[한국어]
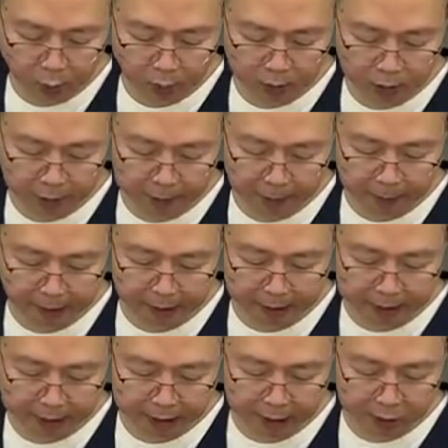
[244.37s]

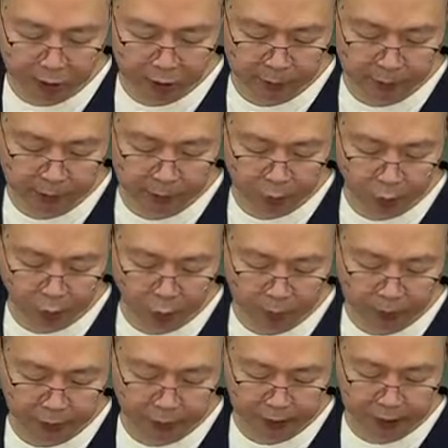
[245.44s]
공무집행방해죄가 성립하므로
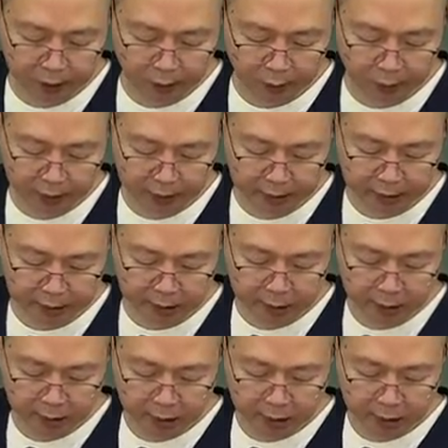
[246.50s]
필요한 경우에는